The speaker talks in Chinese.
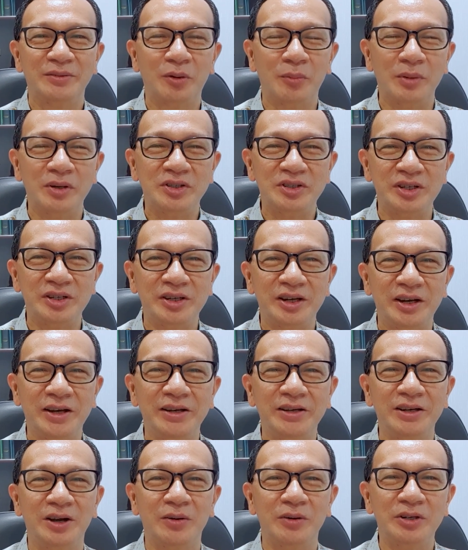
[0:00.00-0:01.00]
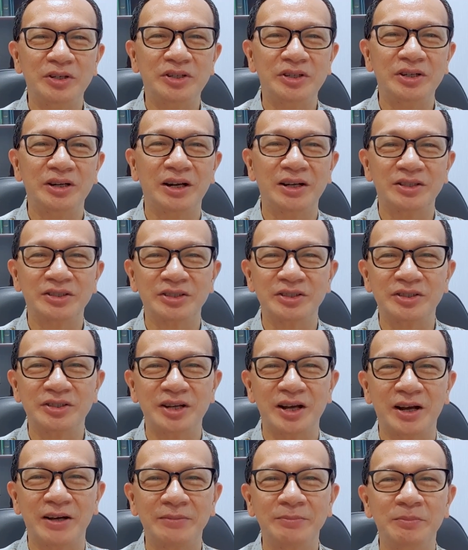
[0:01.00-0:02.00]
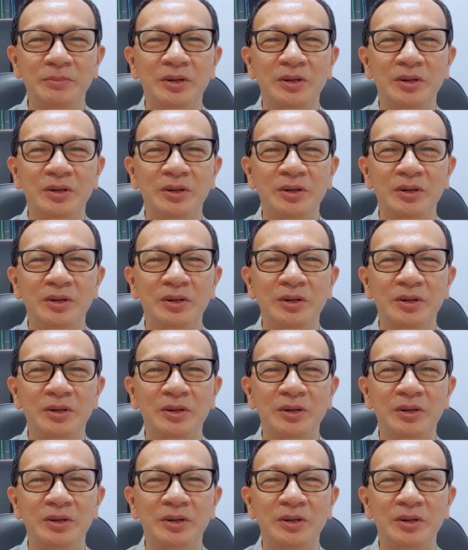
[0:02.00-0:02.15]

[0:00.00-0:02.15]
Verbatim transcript: 我们今天要一起来思想